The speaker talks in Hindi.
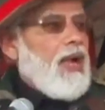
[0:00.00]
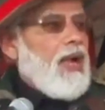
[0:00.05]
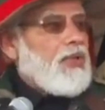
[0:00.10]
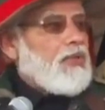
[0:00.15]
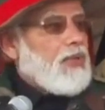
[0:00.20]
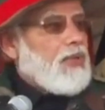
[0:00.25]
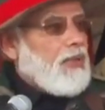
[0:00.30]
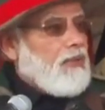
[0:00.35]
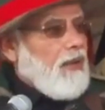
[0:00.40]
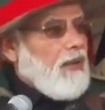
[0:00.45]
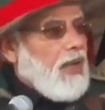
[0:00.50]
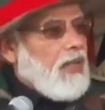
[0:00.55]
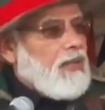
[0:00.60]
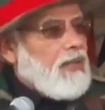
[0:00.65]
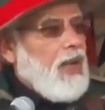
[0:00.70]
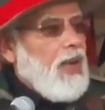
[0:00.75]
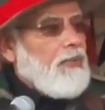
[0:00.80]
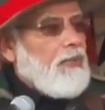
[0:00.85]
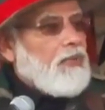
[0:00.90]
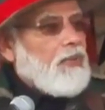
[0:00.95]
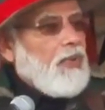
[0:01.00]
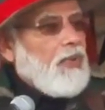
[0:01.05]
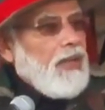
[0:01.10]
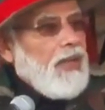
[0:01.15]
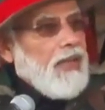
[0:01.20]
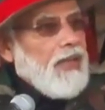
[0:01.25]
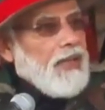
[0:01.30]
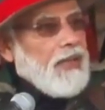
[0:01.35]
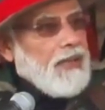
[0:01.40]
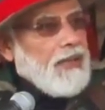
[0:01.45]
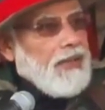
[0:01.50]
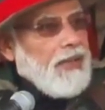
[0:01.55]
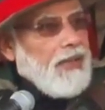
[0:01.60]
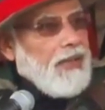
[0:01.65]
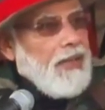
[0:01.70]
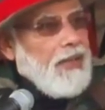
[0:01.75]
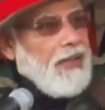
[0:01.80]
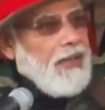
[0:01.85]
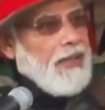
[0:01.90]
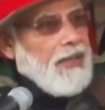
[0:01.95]
आशीर्वाद आपको लेकर
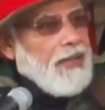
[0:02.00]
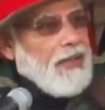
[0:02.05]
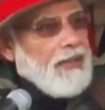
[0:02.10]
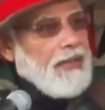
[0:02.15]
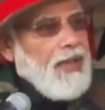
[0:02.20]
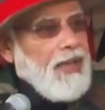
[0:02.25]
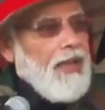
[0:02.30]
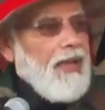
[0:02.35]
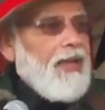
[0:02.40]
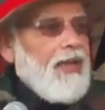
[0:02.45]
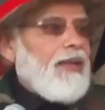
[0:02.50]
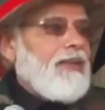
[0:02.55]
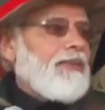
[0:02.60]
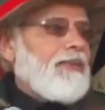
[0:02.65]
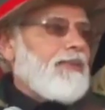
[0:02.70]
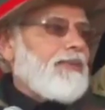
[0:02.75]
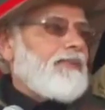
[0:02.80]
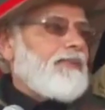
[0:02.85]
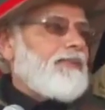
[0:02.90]
लिए लेकर के आया